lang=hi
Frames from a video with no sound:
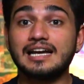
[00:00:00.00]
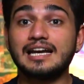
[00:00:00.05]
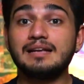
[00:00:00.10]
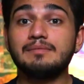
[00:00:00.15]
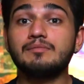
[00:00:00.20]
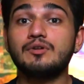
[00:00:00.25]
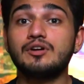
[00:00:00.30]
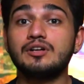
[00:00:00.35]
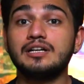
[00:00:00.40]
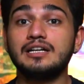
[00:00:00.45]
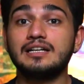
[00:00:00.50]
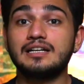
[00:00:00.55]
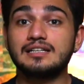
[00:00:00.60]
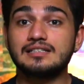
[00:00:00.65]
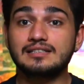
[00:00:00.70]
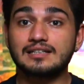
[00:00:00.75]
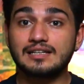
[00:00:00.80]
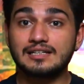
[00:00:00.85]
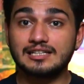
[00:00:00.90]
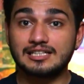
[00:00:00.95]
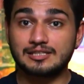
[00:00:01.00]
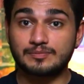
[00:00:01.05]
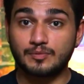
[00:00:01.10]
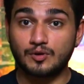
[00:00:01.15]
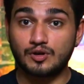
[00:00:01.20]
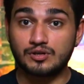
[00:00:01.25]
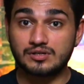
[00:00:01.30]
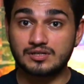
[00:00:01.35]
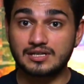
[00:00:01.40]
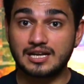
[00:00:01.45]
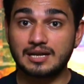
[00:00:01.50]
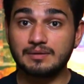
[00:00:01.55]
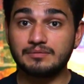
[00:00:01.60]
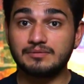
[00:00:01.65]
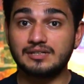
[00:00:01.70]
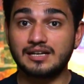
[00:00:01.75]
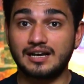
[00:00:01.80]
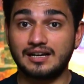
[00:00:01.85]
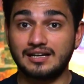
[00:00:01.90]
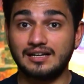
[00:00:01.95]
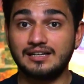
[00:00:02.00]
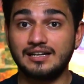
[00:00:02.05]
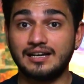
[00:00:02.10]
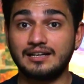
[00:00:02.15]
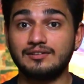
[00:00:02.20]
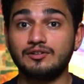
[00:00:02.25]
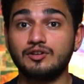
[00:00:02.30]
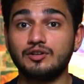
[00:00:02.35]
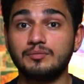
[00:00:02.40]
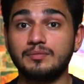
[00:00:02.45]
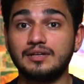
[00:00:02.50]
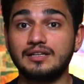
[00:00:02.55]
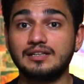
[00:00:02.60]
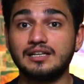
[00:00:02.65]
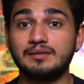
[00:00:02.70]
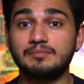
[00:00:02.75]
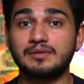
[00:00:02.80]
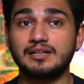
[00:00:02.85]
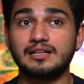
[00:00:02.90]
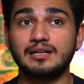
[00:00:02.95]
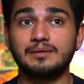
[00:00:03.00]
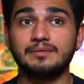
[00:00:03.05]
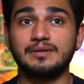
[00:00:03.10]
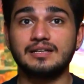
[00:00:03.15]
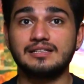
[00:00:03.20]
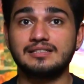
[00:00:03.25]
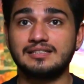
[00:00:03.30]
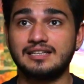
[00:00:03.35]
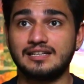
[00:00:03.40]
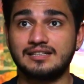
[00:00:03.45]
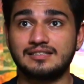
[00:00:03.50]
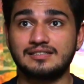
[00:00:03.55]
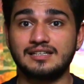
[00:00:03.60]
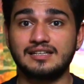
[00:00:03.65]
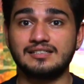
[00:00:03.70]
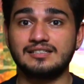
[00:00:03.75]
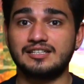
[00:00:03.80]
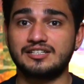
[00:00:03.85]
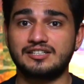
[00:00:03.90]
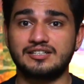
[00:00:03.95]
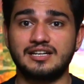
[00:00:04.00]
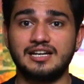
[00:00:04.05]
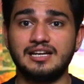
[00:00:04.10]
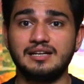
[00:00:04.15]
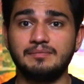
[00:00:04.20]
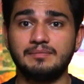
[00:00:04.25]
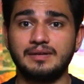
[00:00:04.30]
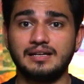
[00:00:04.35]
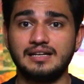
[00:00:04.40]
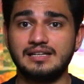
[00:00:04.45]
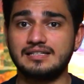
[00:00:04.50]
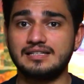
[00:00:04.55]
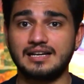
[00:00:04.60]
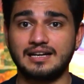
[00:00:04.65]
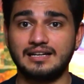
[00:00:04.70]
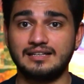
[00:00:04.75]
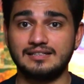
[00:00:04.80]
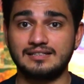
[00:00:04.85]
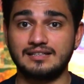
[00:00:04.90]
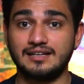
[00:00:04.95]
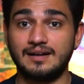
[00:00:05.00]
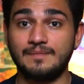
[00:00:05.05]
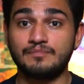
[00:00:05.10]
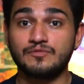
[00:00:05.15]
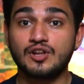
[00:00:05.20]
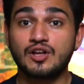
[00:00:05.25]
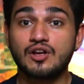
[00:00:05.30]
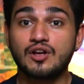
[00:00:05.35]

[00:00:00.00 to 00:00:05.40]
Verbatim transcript: इन मोनीटर्स का रिस्पॉन्स टाइम ज़्यादा देखने को मिलता है मतलब कि 6 से 16 मिली सेकेंड्स का